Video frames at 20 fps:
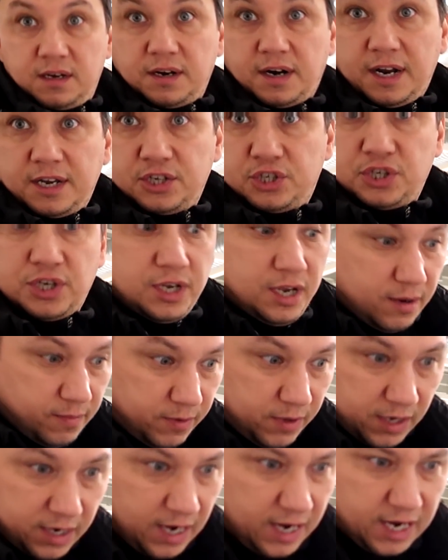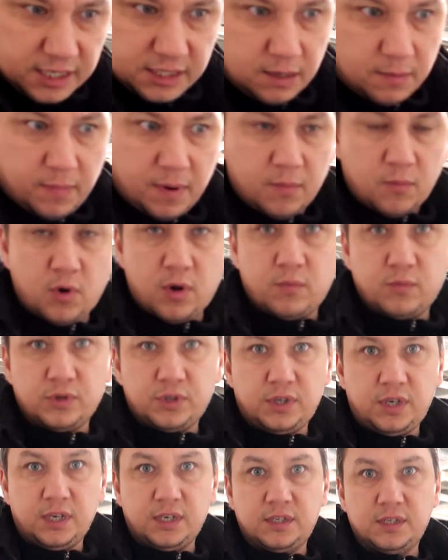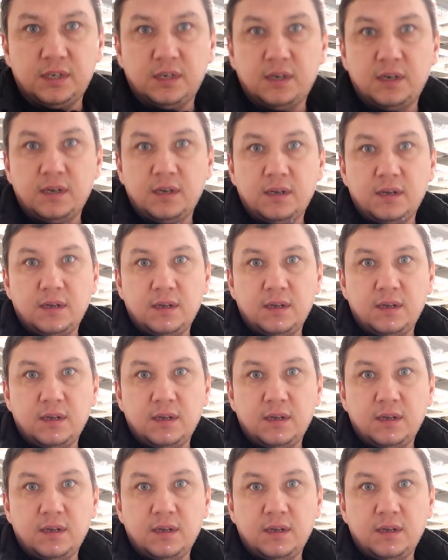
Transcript: Раньше не было колясок, по-моему, здесь. Интересно,